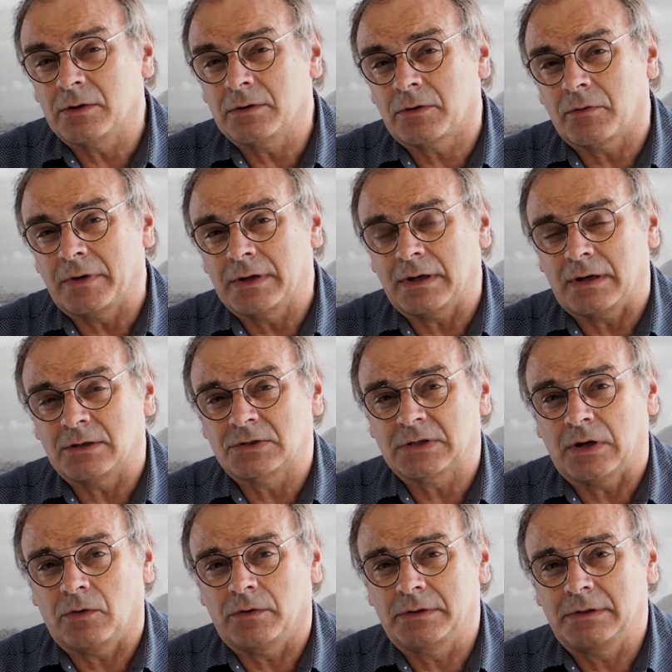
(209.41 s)
und so weiter
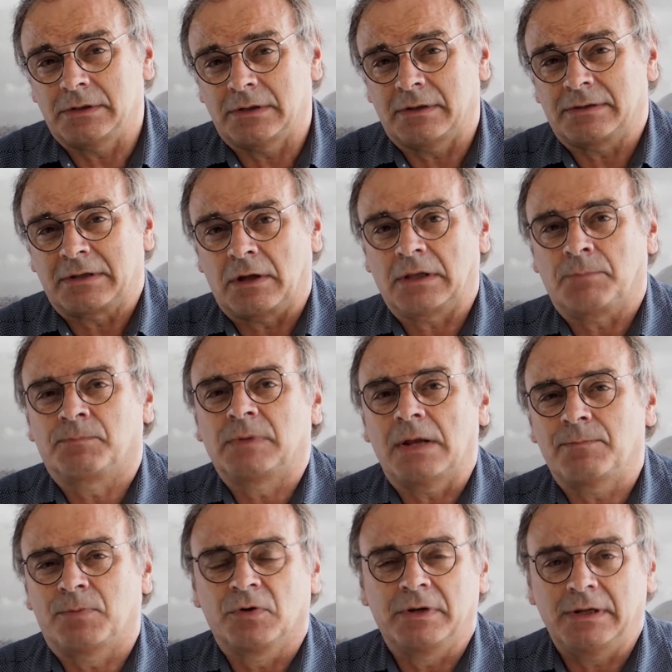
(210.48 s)
anschauen, die
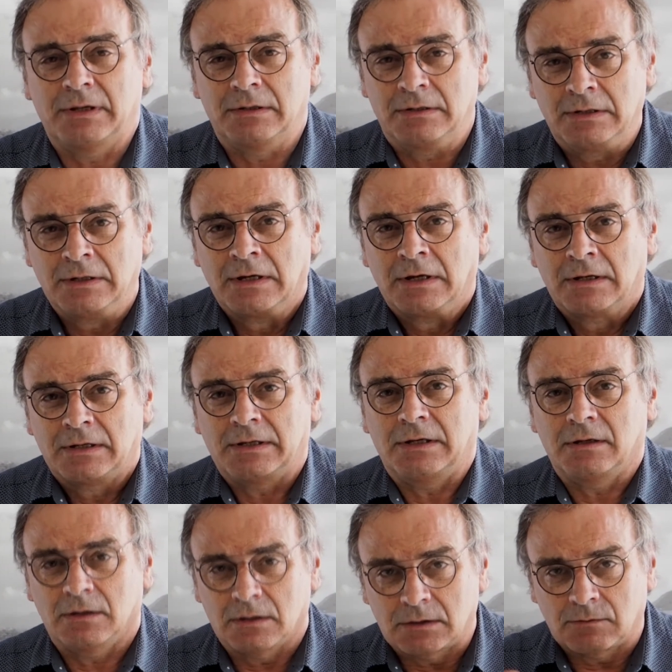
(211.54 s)
Deponien, die
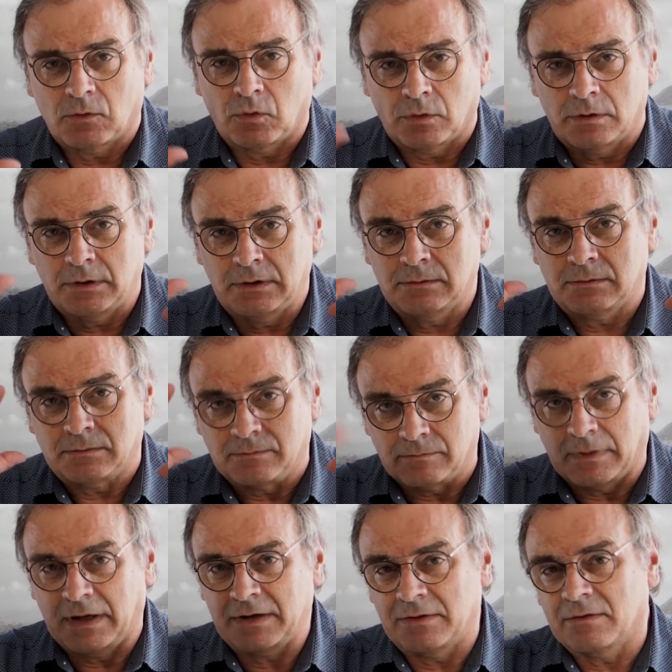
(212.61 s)
hier irgendwo in
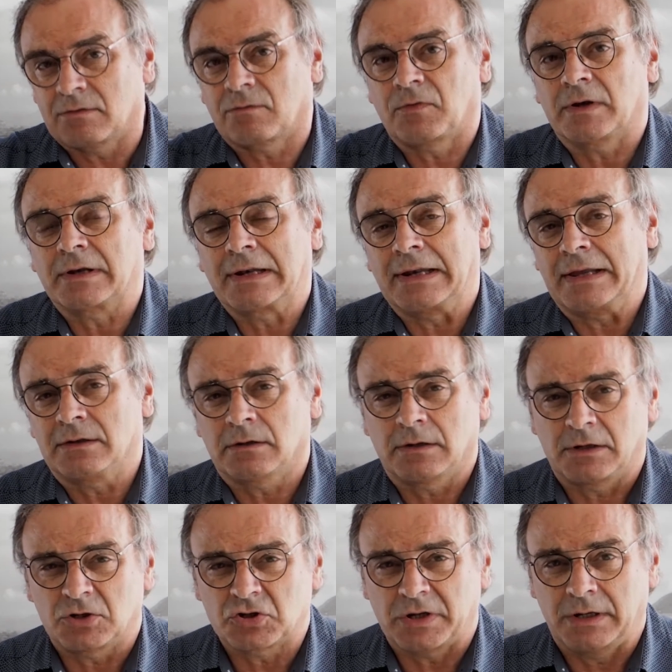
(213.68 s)
meistens fernen Ländern
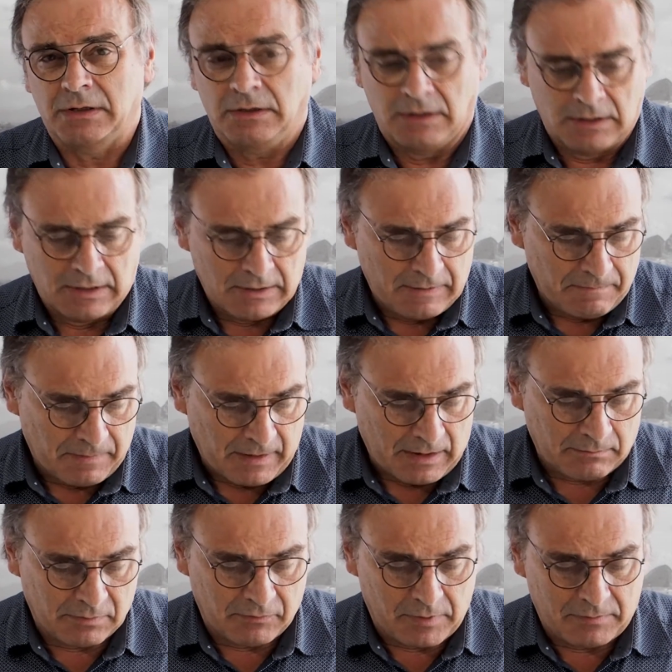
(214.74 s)
entstehen.
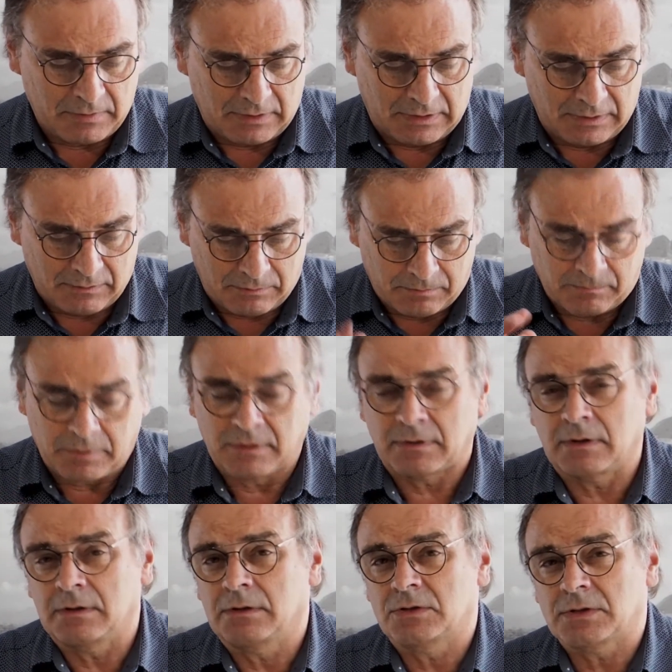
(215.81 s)
Aber wenn man die ein
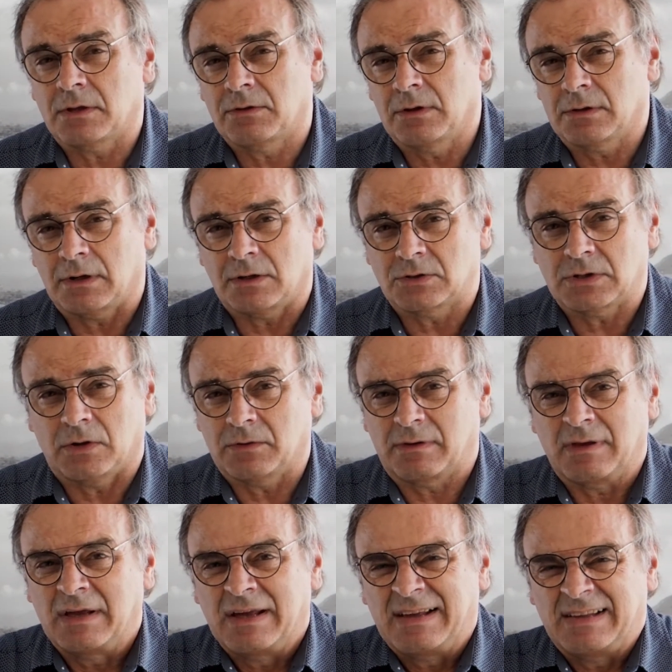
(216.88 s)
bisschen distanziert anschaut,
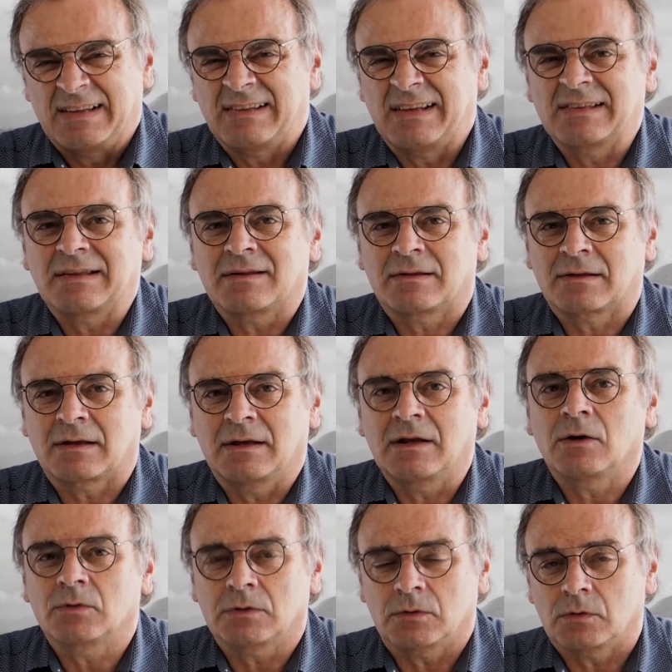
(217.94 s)
sieht das
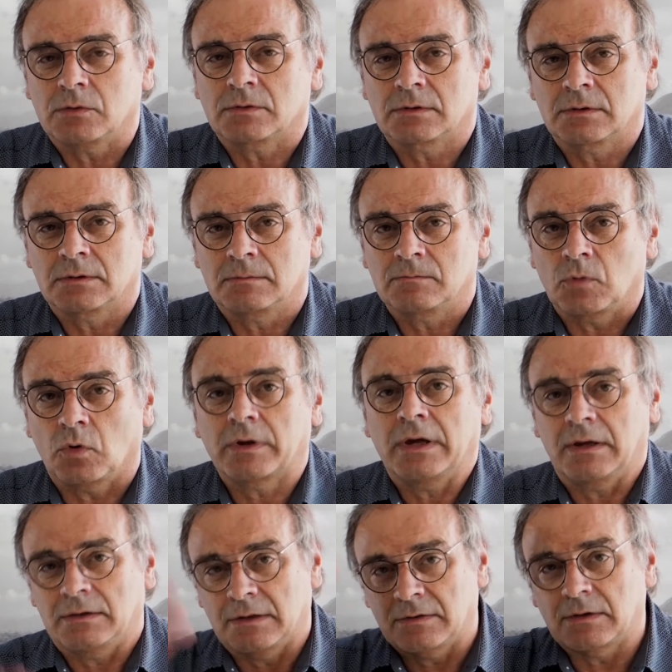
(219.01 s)
genauso aus.
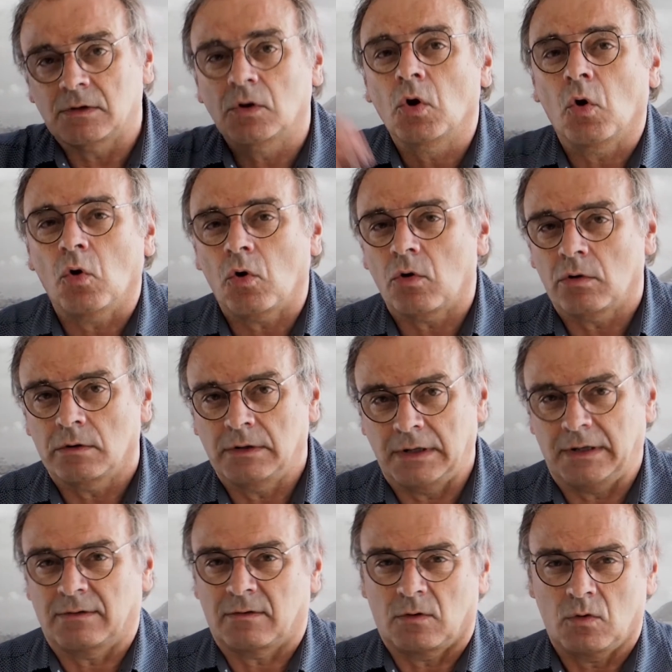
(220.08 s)
Okay, die sind noch
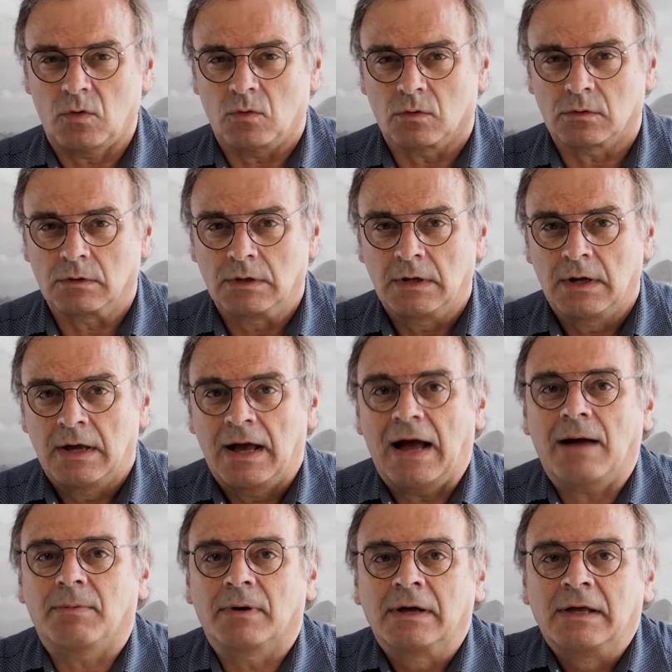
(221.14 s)
nicht so hoch.
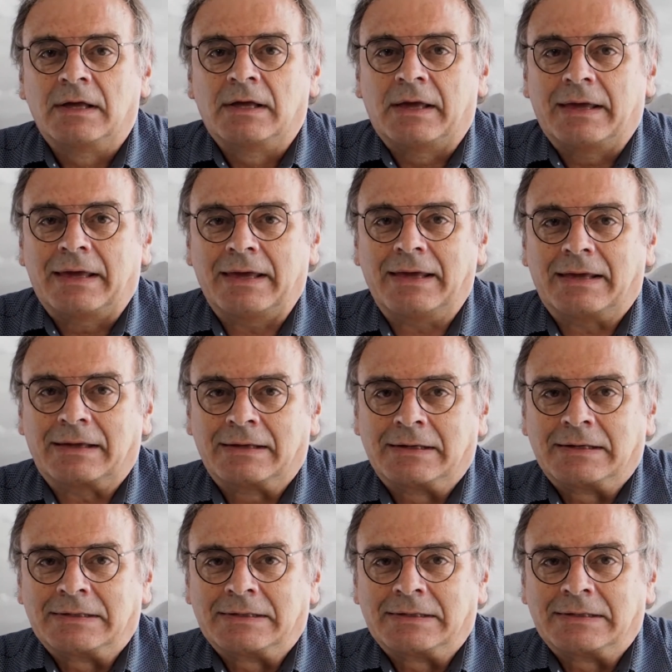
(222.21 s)
Aber hey,